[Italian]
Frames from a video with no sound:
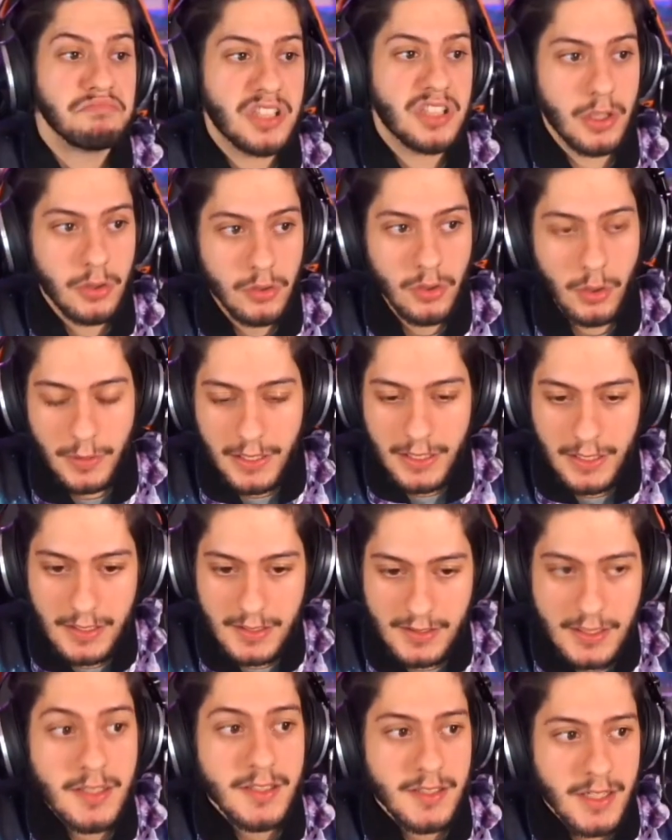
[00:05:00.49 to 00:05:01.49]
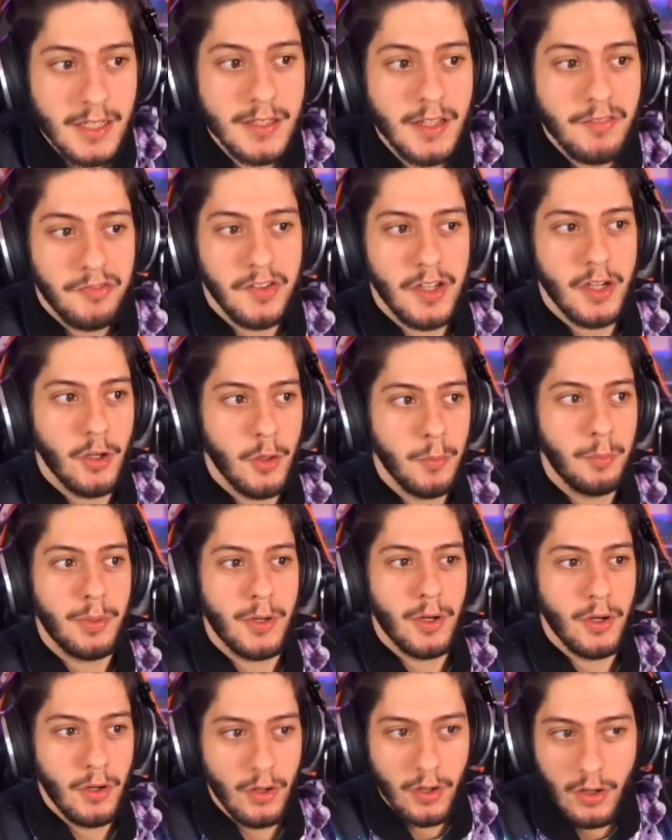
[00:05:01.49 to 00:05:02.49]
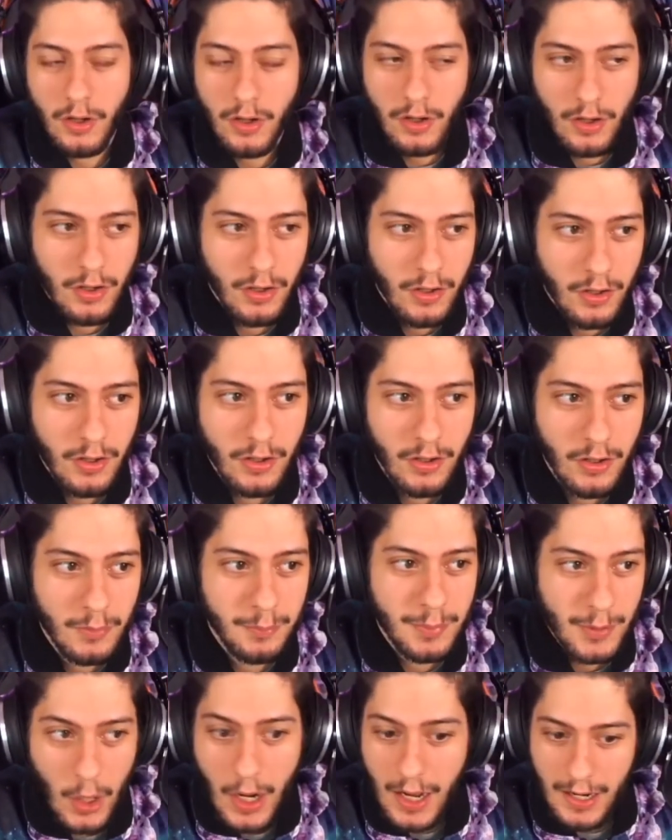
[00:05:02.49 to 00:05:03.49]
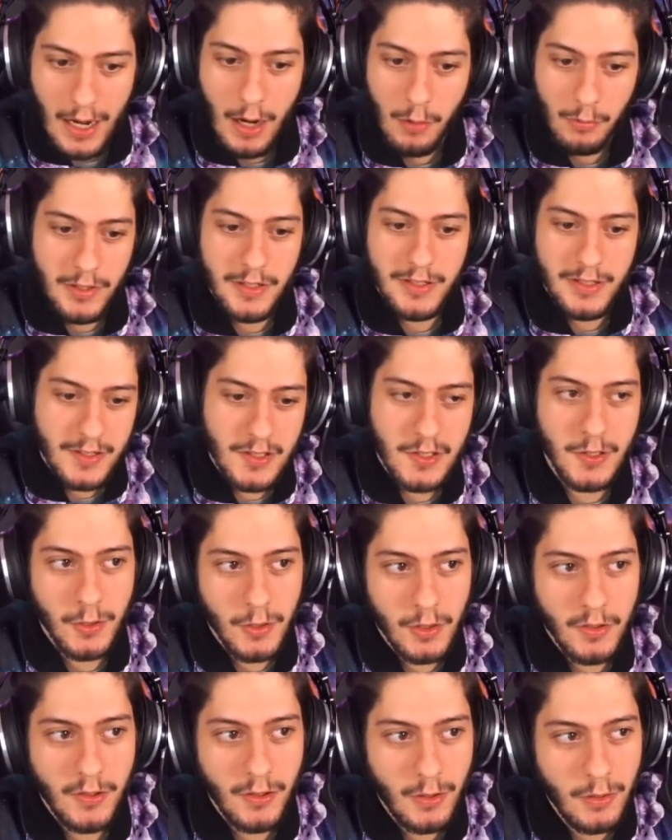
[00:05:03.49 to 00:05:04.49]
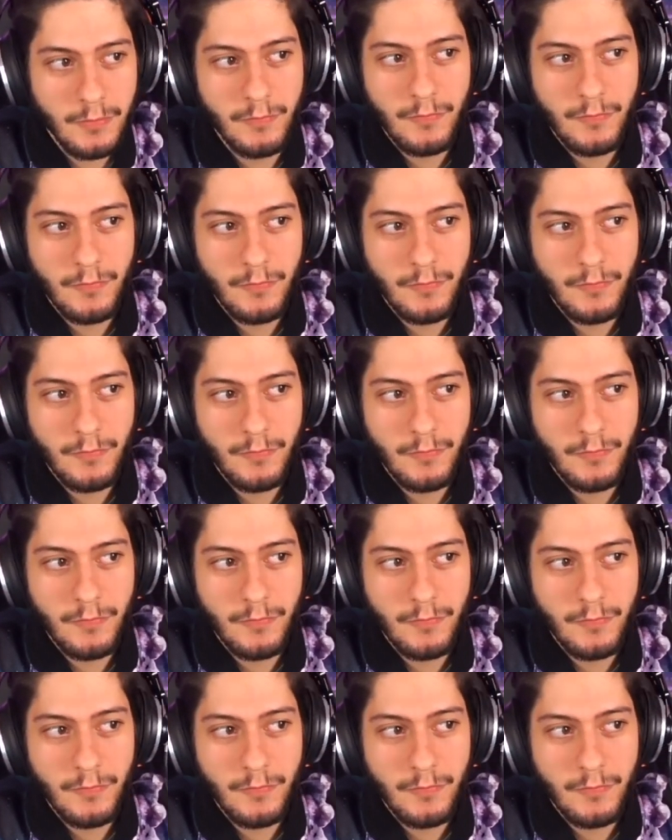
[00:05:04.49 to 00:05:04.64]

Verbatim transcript: secondo me Steins Gate è fico, però, però ha un inizio